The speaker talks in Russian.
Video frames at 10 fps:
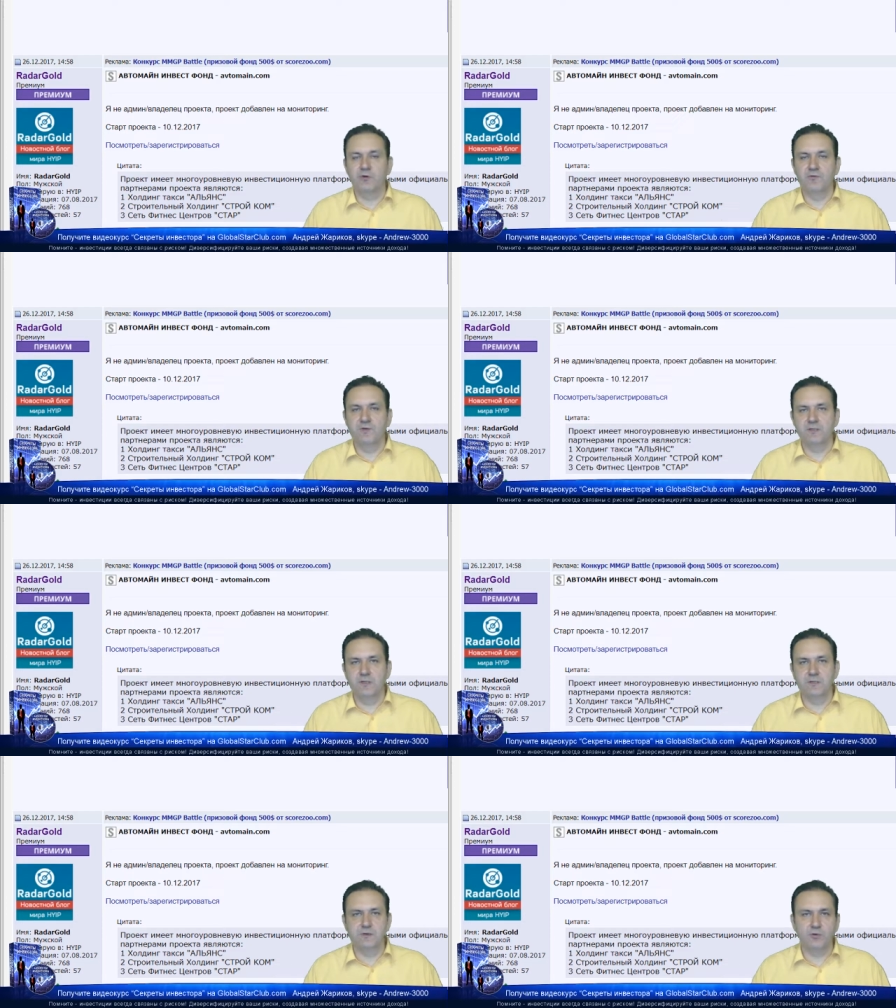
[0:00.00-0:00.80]

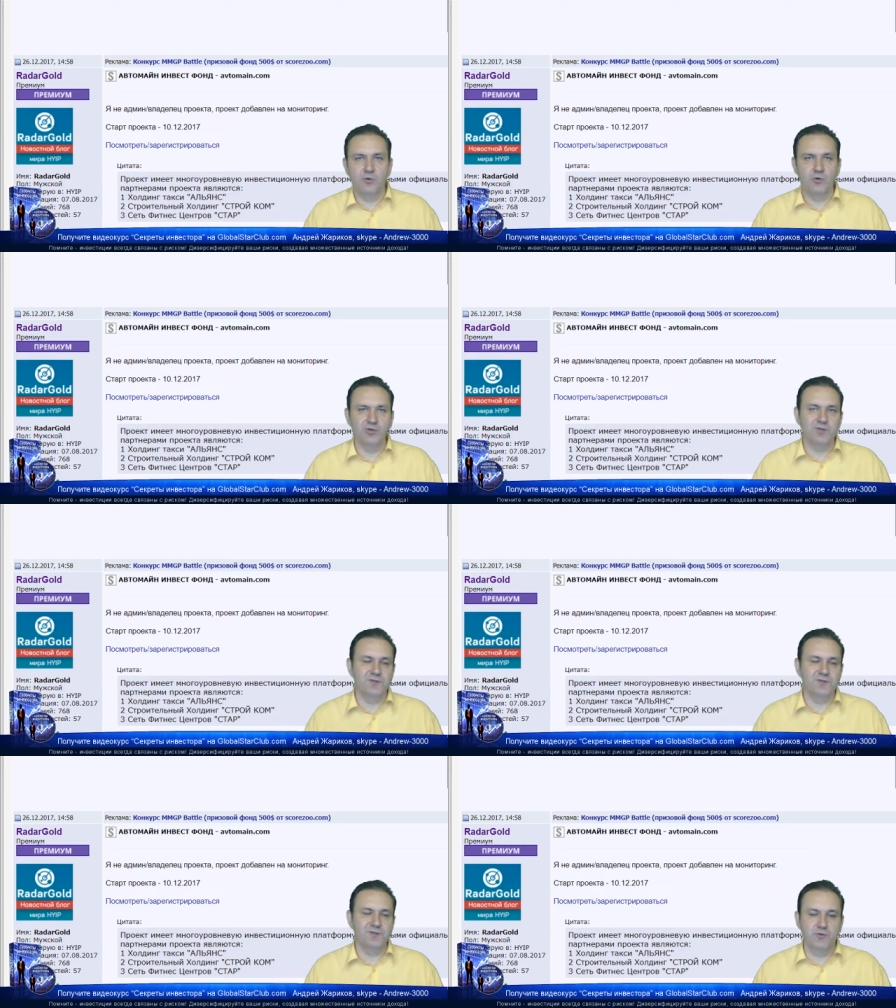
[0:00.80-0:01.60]
инвестицию до
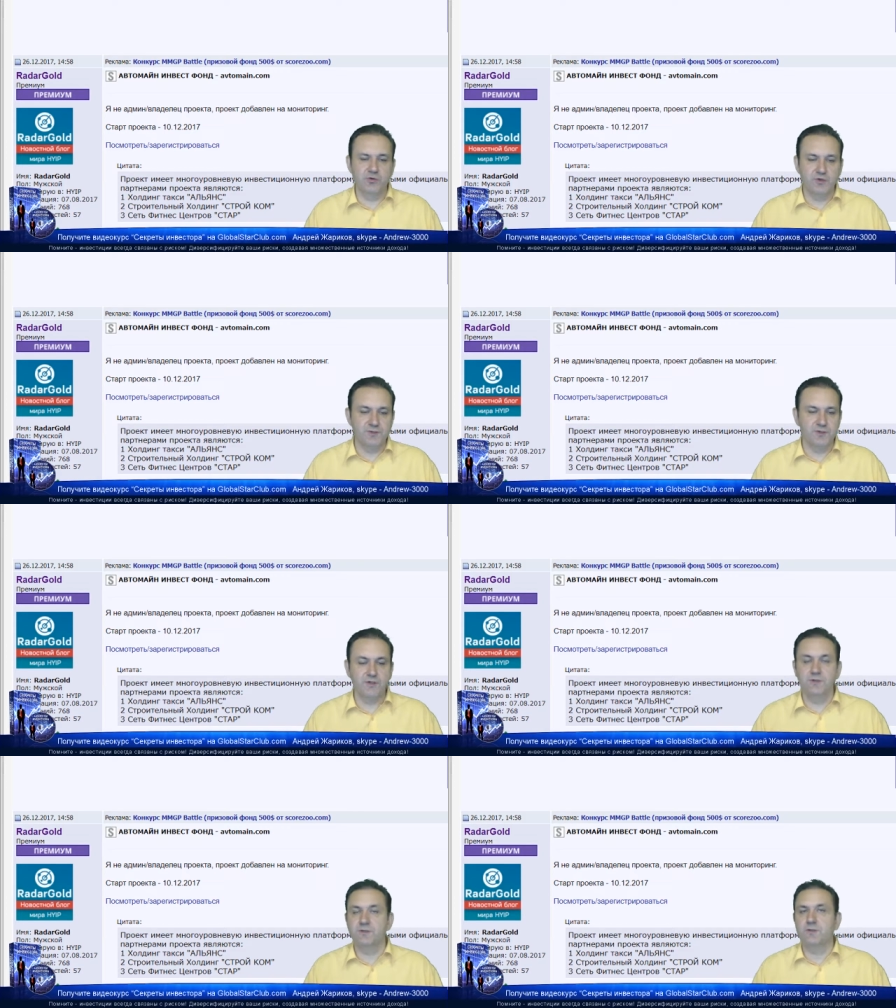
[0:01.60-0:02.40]

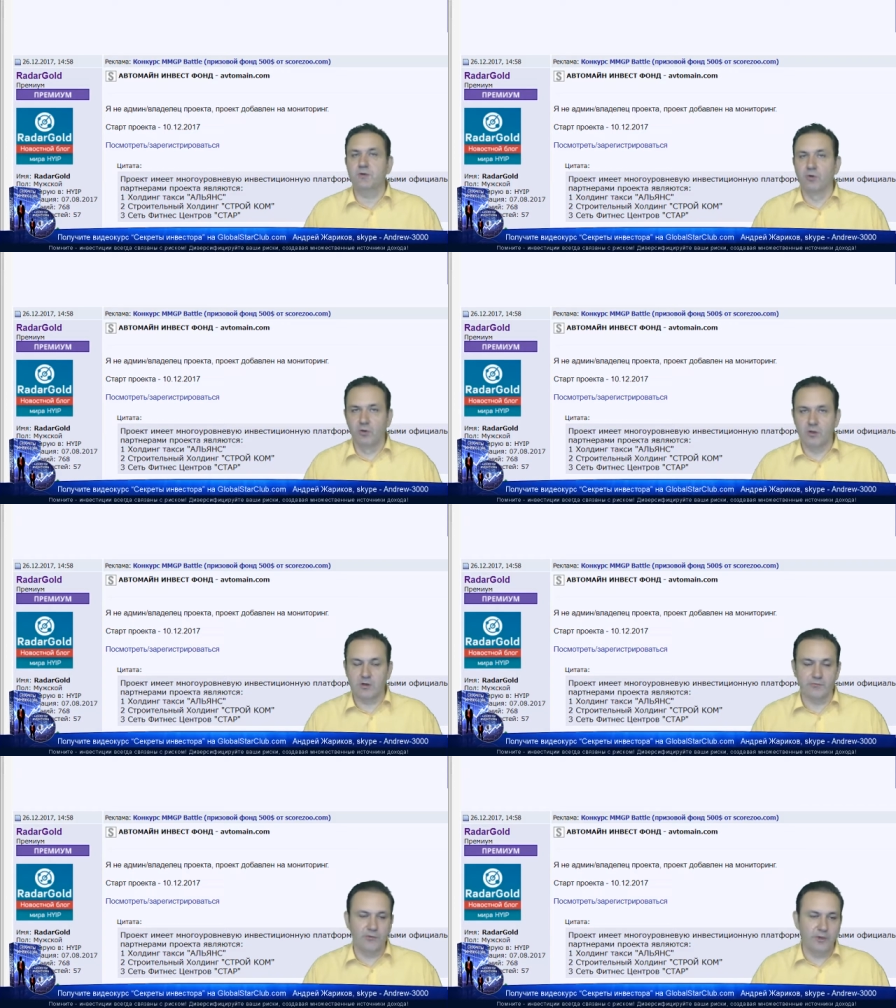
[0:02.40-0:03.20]
660
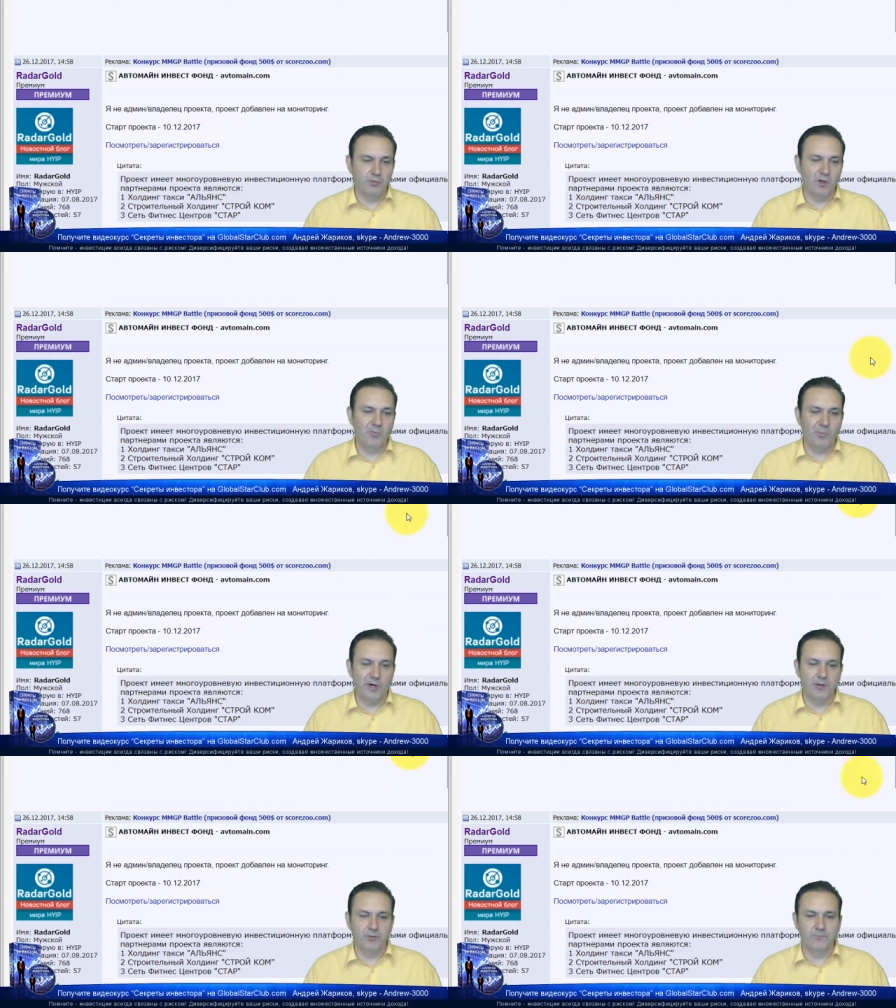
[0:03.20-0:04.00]
долларов в эту
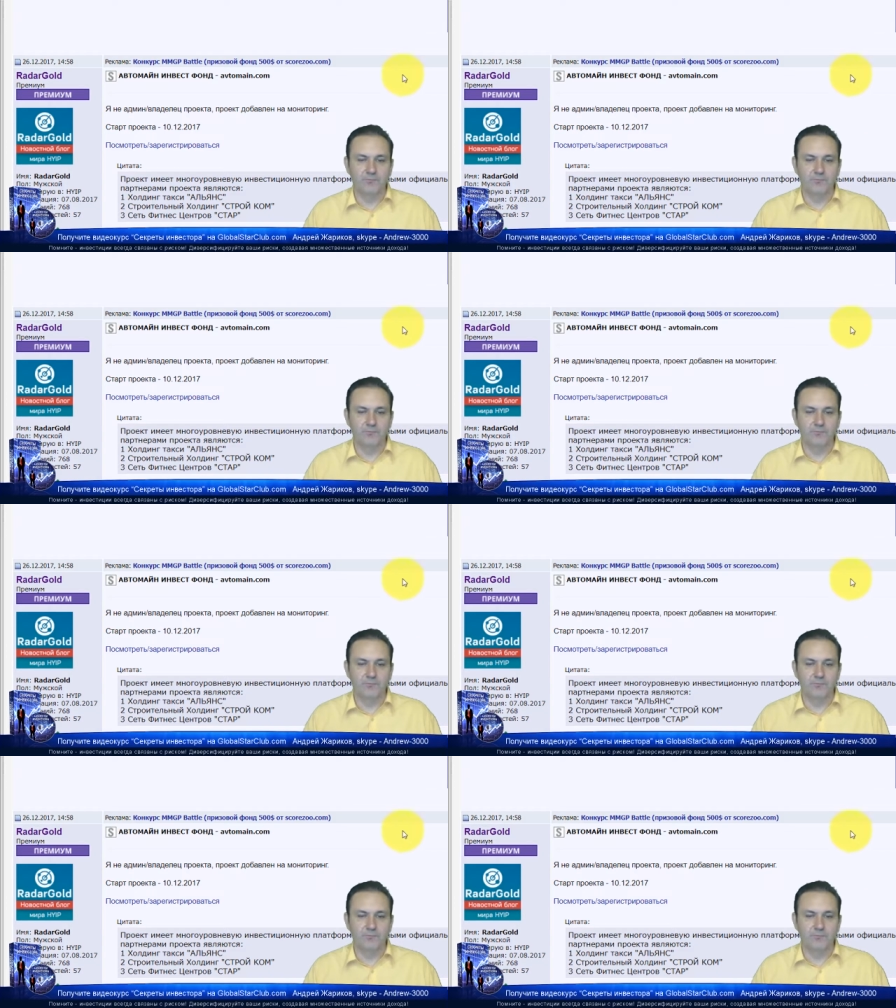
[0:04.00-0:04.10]
компанию.